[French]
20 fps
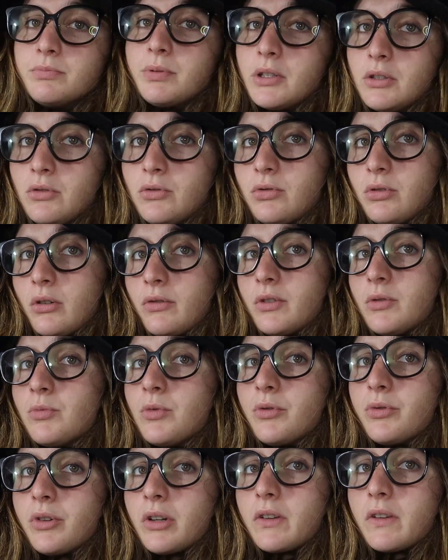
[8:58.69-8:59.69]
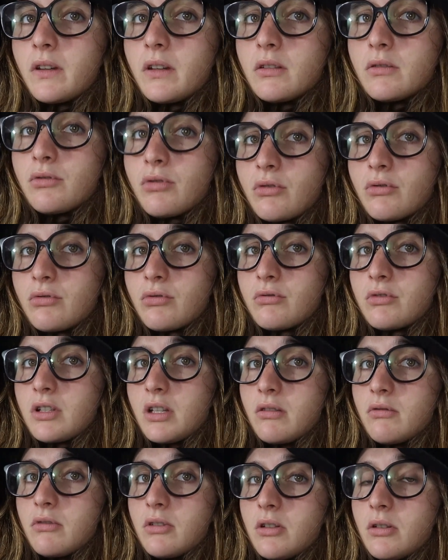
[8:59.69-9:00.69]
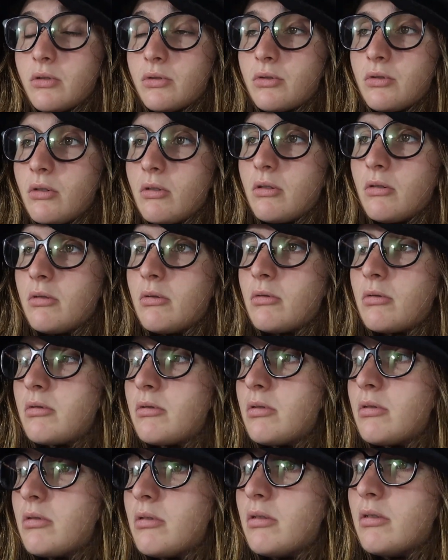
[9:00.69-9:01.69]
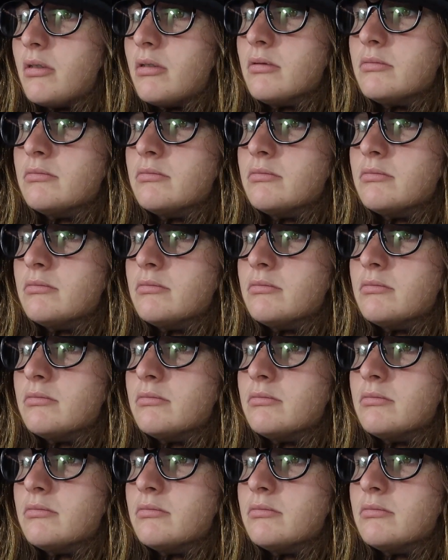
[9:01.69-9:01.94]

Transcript: Pas du tout envie de me forcer, surtout que c'est une vidéo drôle, donc euh,